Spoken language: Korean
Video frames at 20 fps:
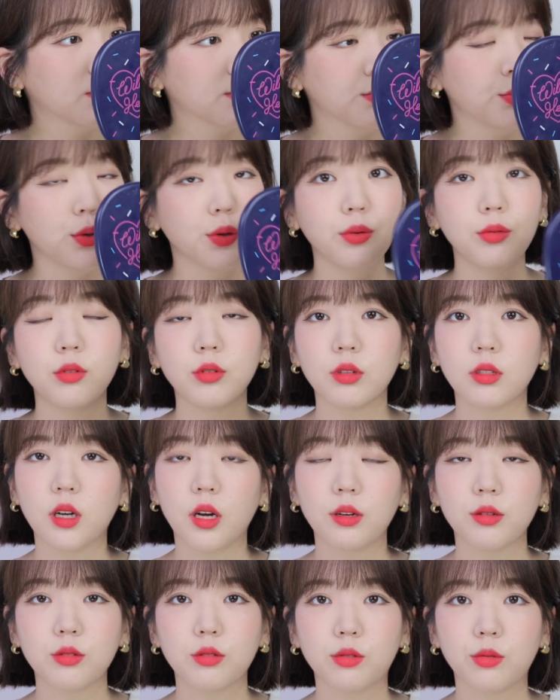표현력이
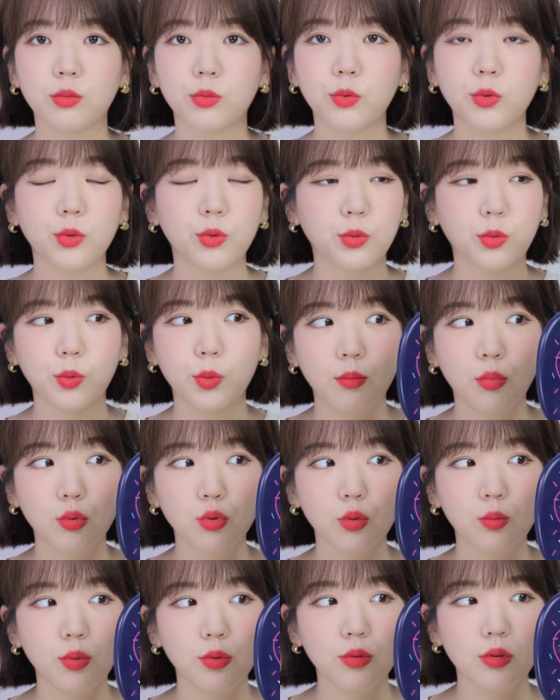자연스럽고
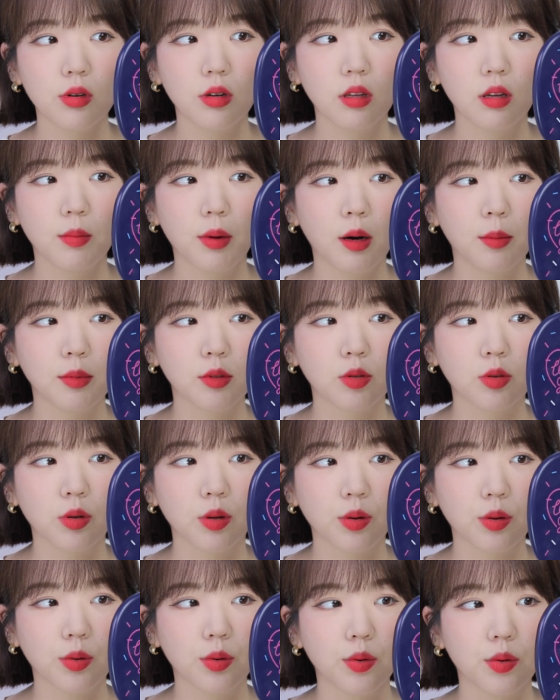뽀송뽀송하니 마음에 들어요.